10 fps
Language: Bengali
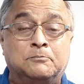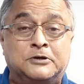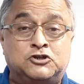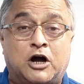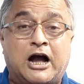
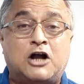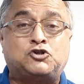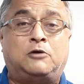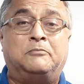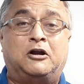বিজয়া
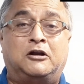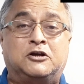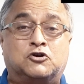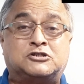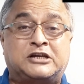সম্মেলনী
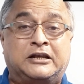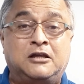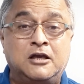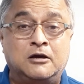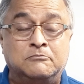করছেন
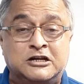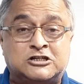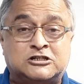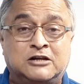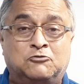
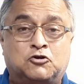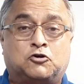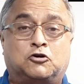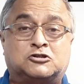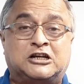মিষ্টিমুখ
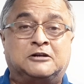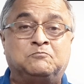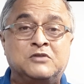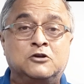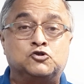করছেন
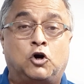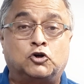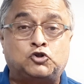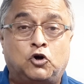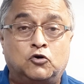
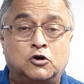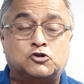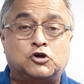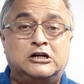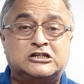ছশো
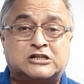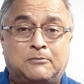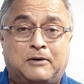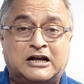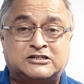উনচল্লিশটা
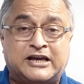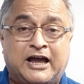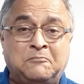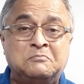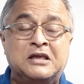বাসে
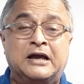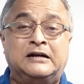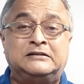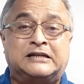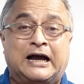
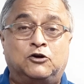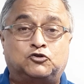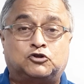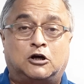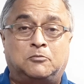এন্টায়ার
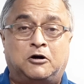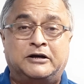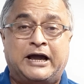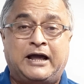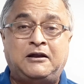
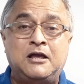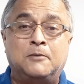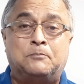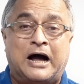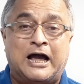উত্তরবঙ্গের
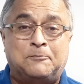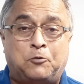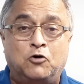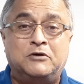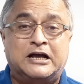প্রায়
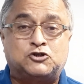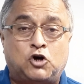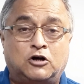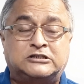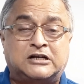পৌনে ছ
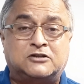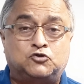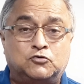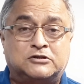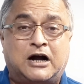হাজার
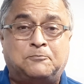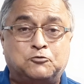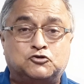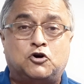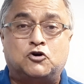দুর্গা
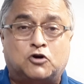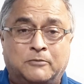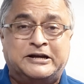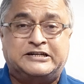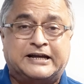পুজো
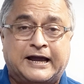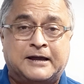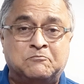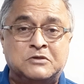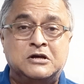কমিটিকে
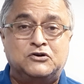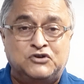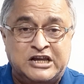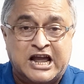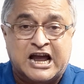
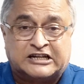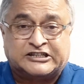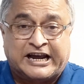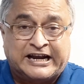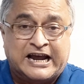নিয়ে
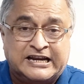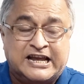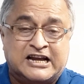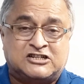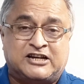টেনে
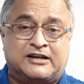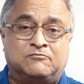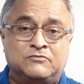নিয়ে এসে